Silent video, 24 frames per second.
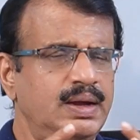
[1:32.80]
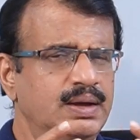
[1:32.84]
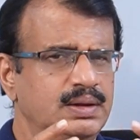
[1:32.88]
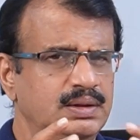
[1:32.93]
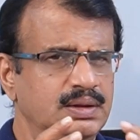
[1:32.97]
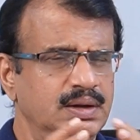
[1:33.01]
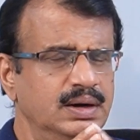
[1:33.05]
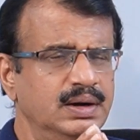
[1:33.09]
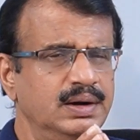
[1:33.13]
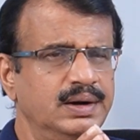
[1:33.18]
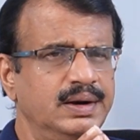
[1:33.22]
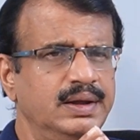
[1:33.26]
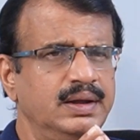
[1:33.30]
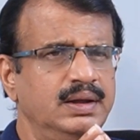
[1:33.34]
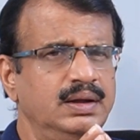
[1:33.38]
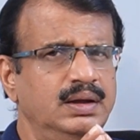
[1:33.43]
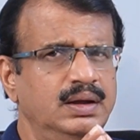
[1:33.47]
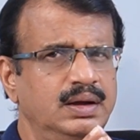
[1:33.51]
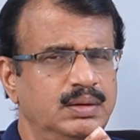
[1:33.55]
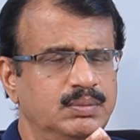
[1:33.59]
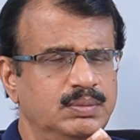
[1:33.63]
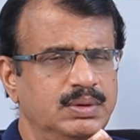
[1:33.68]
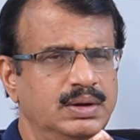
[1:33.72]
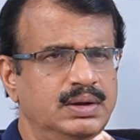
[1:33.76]
ఎందుకంటే
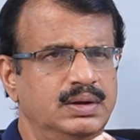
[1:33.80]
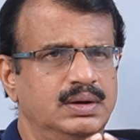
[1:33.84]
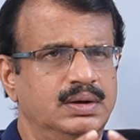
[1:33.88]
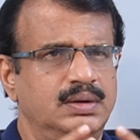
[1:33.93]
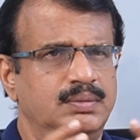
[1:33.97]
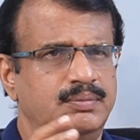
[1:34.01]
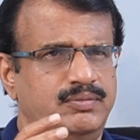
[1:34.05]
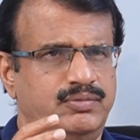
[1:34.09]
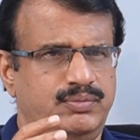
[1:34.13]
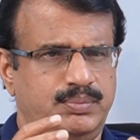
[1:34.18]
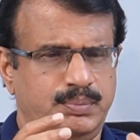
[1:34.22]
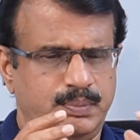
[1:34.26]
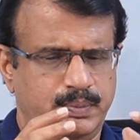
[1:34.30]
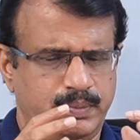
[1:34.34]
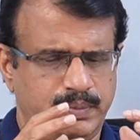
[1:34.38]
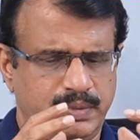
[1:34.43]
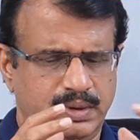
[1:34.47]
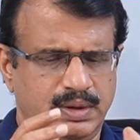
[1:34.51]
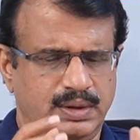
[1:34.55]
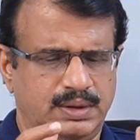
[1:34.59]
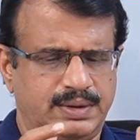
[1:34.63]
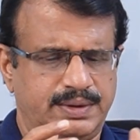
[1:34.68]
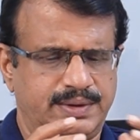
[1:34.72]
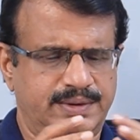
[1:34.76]
ఆమె
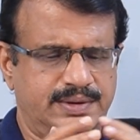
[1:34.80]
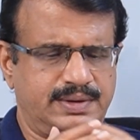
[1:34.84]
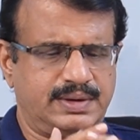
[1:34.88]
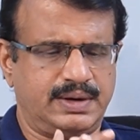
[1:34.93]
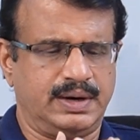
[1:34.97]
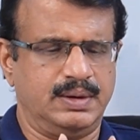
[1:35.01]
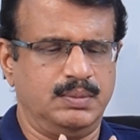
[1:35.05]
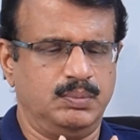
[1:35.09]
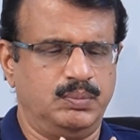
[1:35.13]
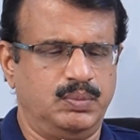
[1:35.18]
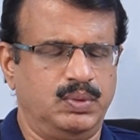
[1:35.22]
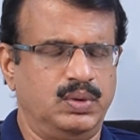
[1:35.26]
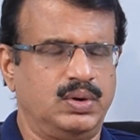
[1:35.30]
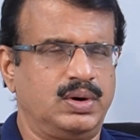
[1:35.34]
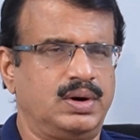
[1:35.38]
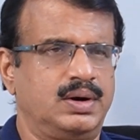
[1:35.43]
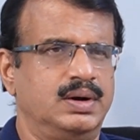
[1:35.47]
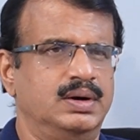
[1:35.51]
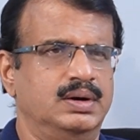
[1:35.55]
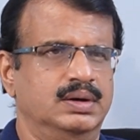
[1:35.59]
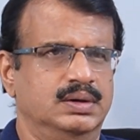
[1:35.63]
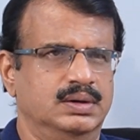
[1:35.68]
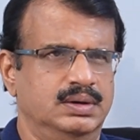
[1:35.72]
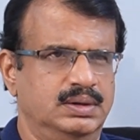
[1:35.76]
క్రిస్టియన్
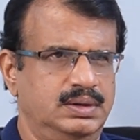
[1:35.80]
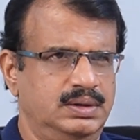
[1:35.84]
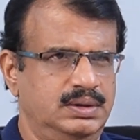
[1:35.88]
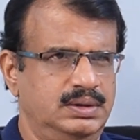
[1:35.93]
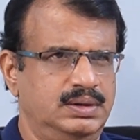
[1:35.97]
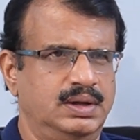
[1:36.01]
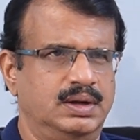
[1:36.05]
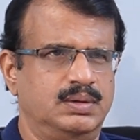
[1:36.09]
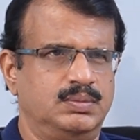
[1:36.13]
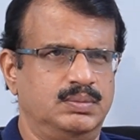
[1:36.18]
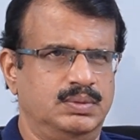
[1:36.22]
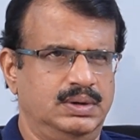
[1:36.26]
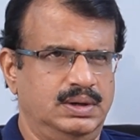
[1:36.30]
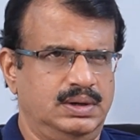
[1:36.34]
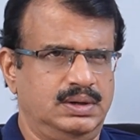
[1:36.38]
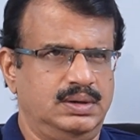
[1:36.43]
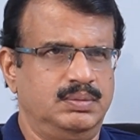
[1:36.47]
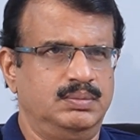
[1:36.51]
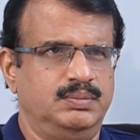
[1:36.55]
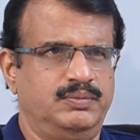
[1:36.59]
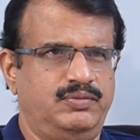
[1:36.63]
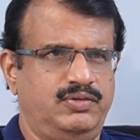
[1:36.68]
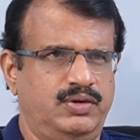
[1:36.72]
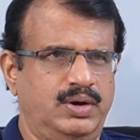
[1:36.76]
బోర్న్ ఇది అనమాట
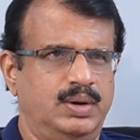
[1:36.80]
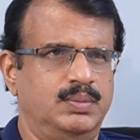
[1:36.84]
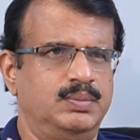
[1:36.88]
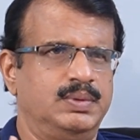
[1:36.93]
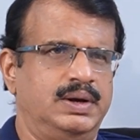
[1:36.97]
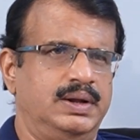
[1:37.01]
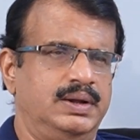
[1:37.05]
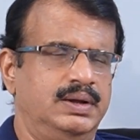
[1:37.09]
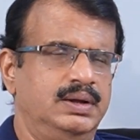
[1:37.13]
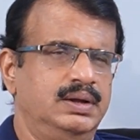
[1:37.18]
ఫ్యామిలీ